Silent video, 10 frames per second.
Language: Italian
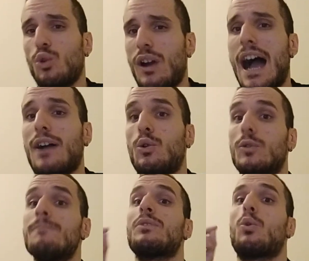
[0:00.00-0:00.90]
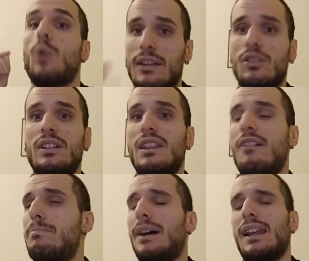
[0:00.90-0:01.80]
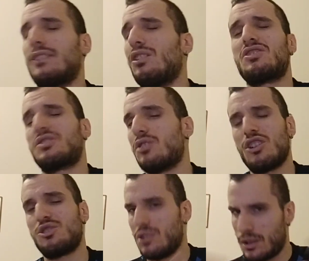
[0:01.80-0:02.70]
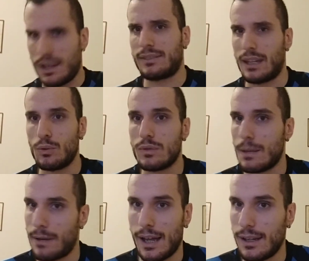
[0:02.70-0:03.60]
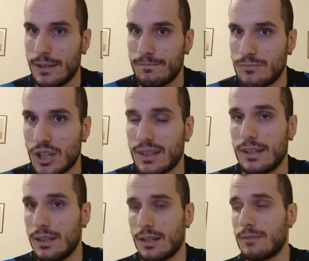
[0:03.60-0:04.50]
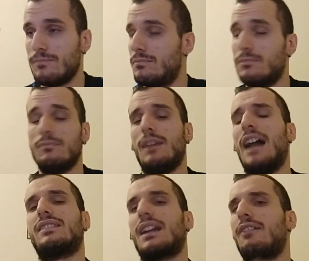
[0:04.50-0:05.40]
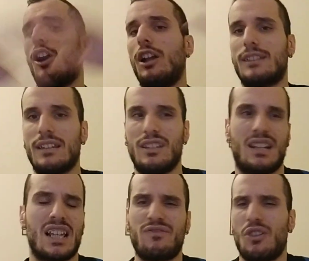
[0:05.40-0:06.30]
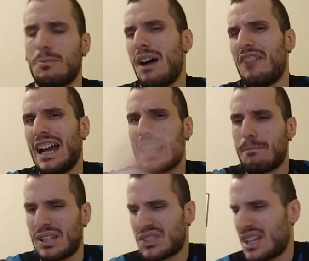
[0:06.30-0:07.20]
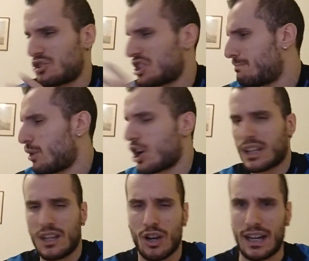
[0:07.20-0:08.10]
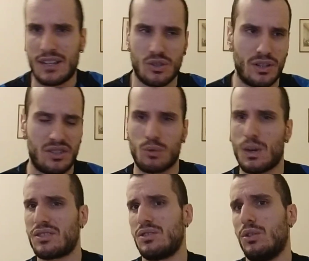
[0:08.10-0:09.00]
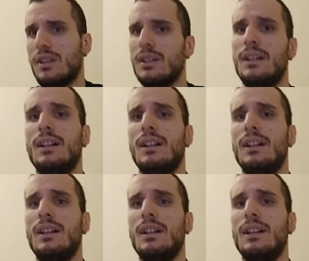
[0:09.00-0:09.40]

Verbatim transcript: Lukaku, quando gli davi palla addosso, oggi non ha tenute palle, c'è da dire. Altre volte ti trasformava anche passaggi sporchi in occasioni, situazioni.